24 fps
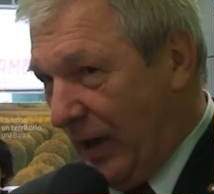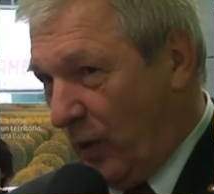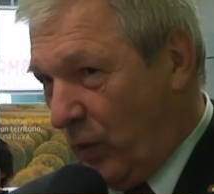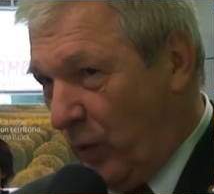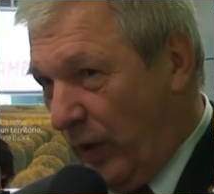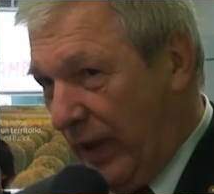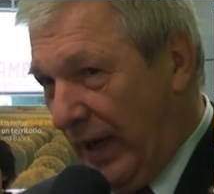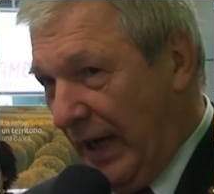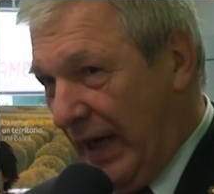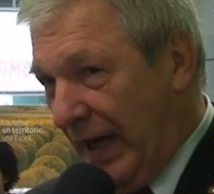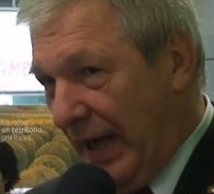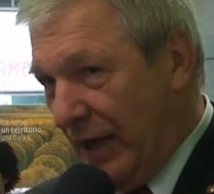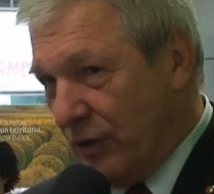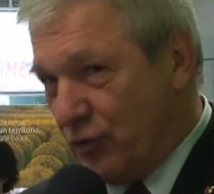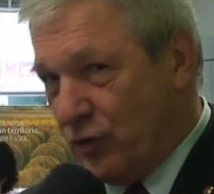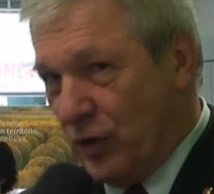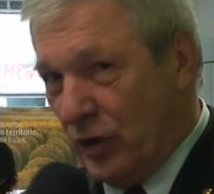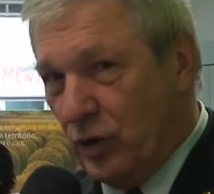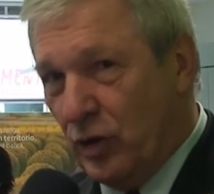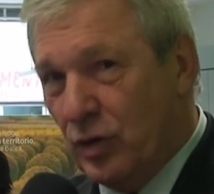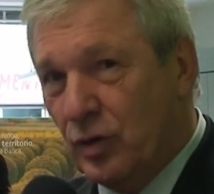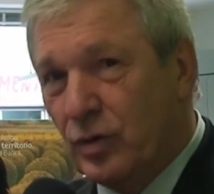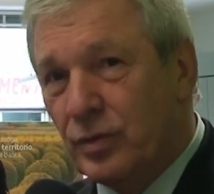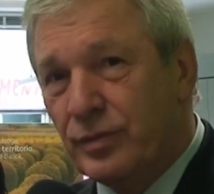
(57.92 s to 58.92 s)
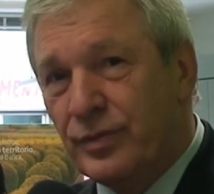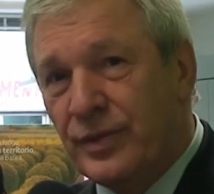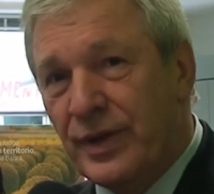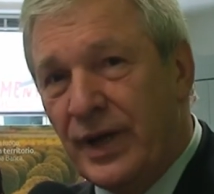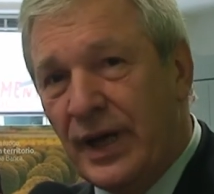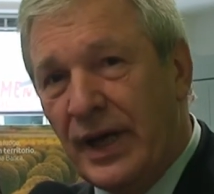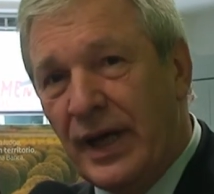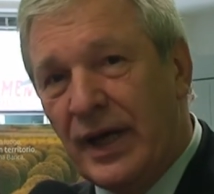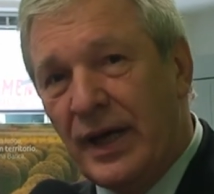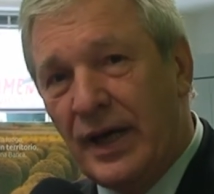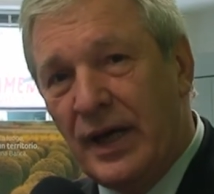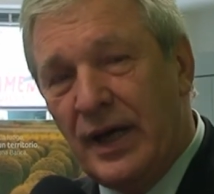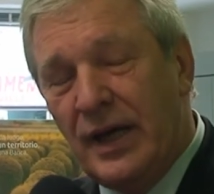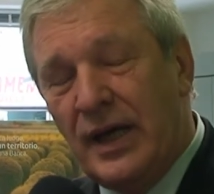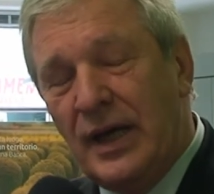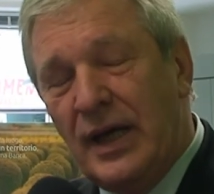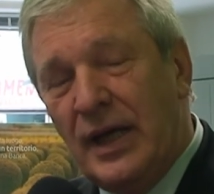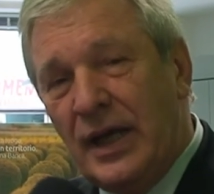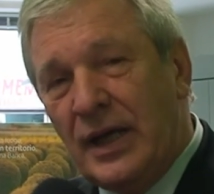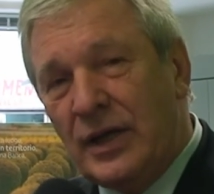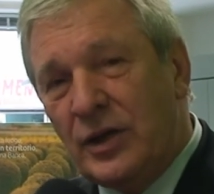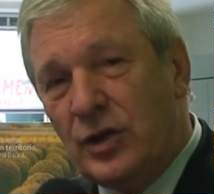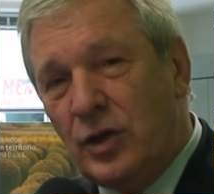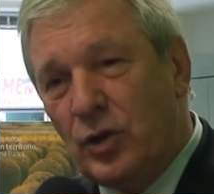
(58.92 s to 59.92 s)
è quella, cioè di un eh,
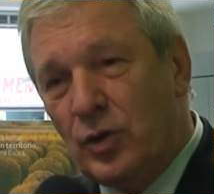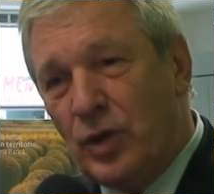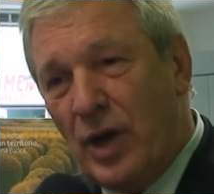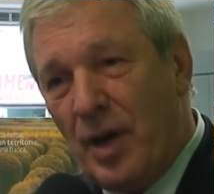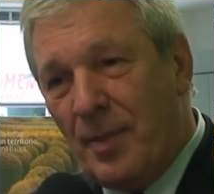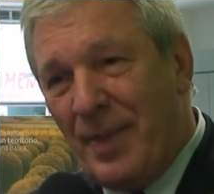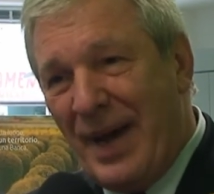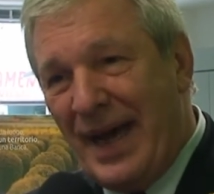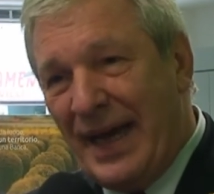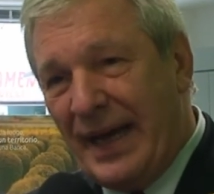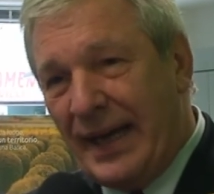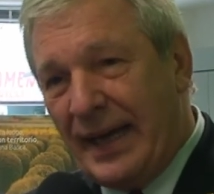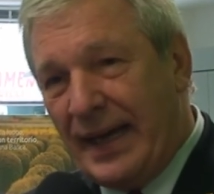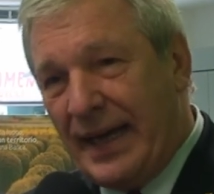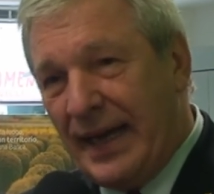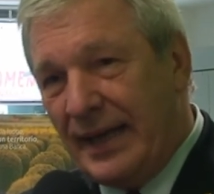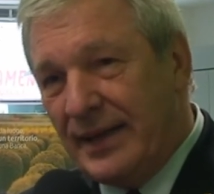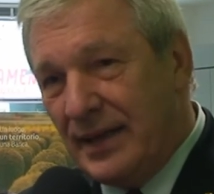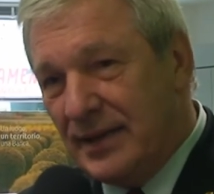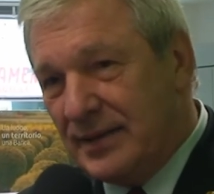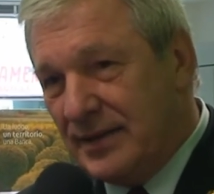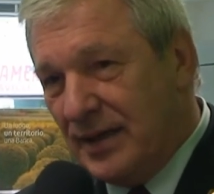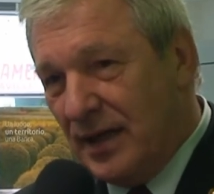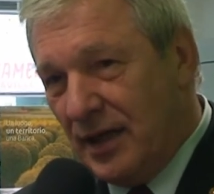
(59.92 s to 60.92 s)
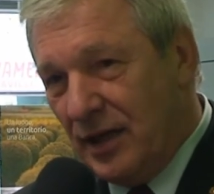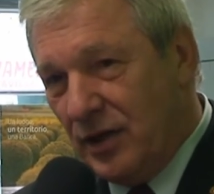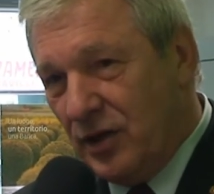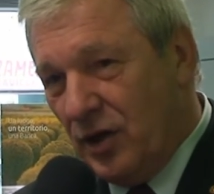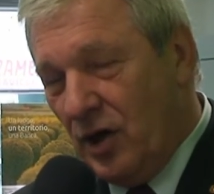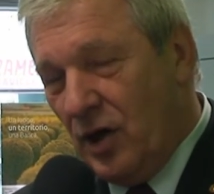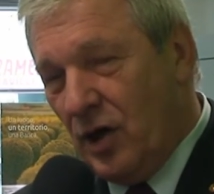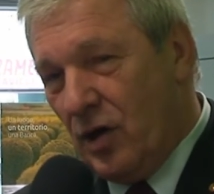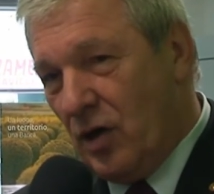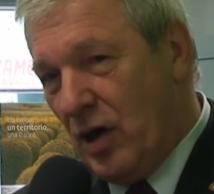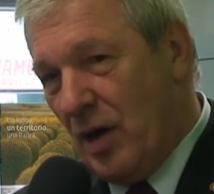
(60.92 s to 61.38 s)
di una banca del territorio,